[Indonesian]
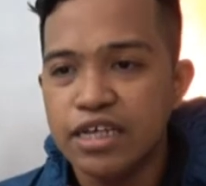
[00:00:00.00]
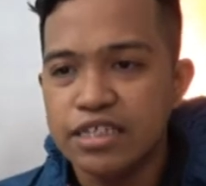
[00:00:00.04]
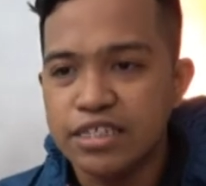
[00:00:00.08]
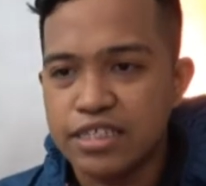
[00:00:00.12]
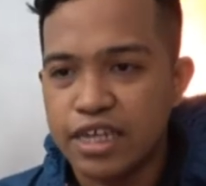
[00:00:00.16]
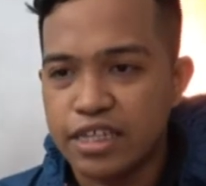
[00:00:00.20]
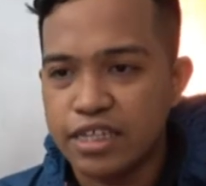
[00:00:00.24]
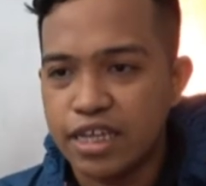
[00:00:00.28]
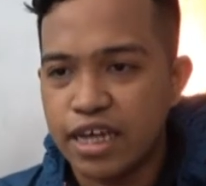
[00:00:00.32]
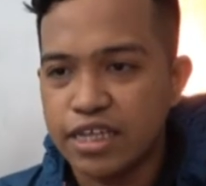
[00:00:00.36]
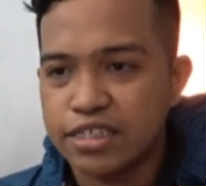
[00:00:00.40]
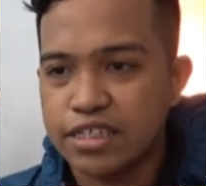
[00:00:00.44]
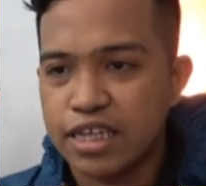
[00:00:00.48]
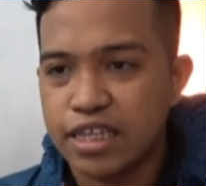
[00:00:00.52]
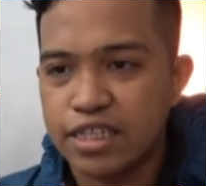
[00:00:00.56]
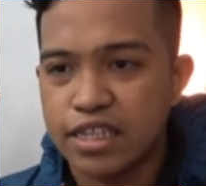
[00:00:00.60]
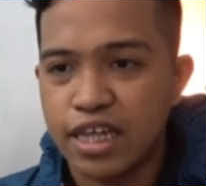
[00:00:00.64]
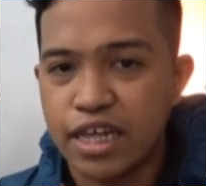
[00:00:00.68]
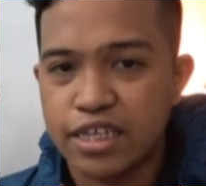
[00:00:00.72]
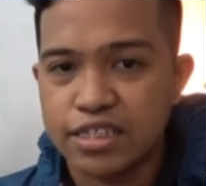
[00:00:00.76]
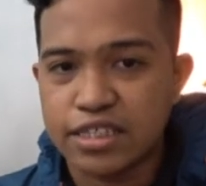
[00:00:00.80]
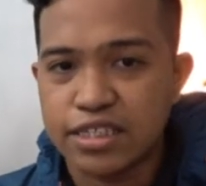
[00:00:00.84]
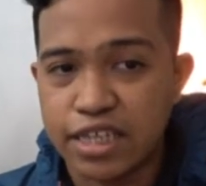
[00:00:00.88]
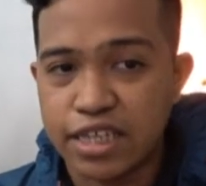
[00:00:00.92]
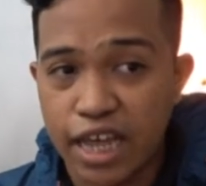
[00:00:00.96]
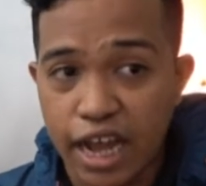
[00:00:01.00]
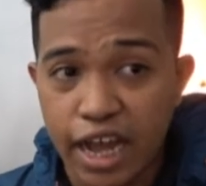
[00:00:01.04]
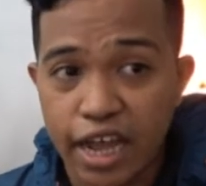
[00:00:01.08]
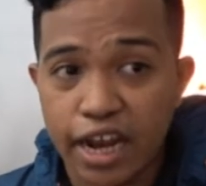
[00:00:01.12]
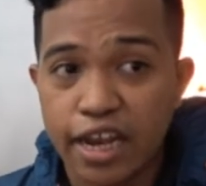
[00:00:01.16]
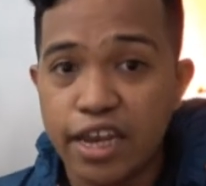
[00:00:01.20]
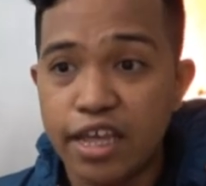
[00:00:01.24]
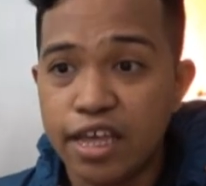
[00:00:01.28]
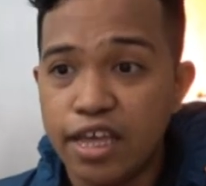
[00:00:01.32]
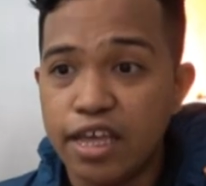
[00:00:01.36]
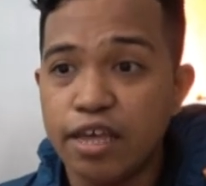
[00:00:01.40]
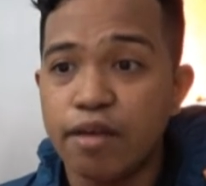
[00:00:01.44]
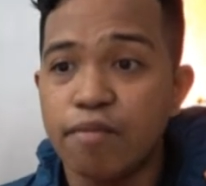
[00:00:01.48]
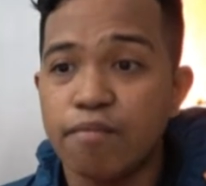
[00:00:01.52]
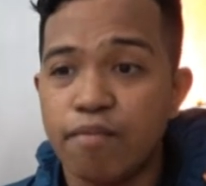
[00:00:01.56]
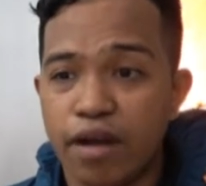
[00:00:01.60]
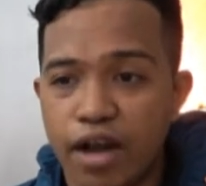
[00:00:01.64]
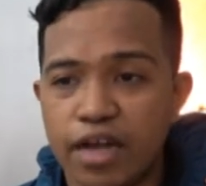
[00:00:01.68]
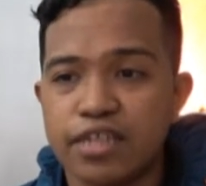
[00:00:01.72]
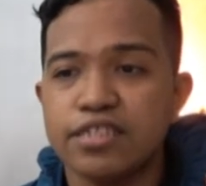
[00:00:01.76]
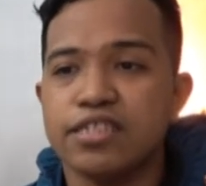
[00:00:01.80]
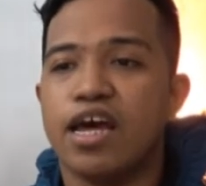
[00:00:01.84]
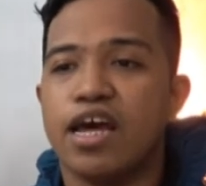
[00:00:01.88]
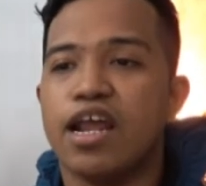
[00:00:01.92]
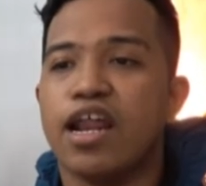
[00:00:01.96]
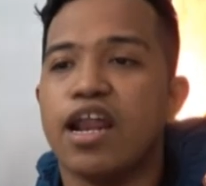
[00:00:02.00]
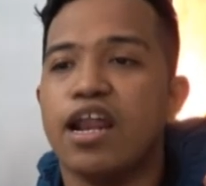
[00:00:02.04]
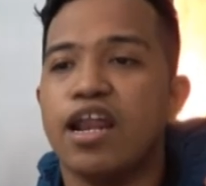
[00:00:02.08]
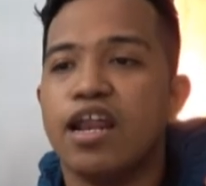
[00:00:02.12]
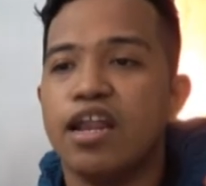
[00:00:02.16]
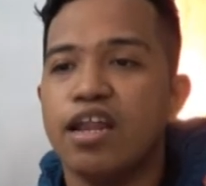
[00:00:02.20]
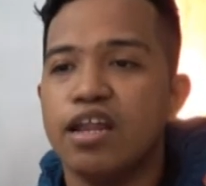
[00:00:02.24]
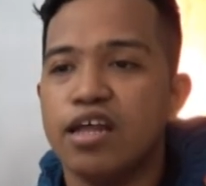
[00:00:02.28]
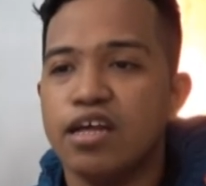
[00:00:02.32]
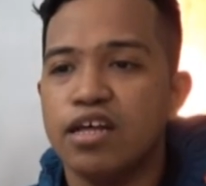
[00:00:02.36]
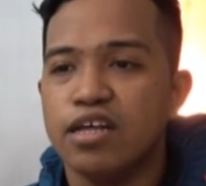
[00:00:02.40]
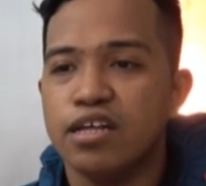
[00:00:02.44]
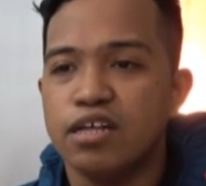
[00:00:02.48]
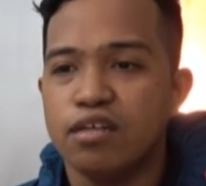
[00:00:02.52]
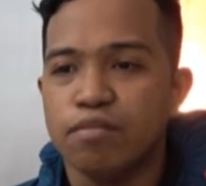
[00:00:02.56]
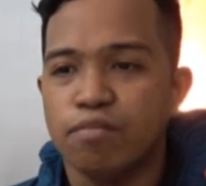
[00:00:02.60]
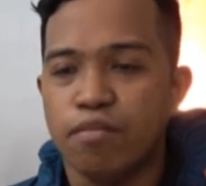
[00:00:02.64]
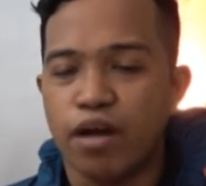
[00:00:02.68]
satgas-satgas yang ada di Makassar. Hmm.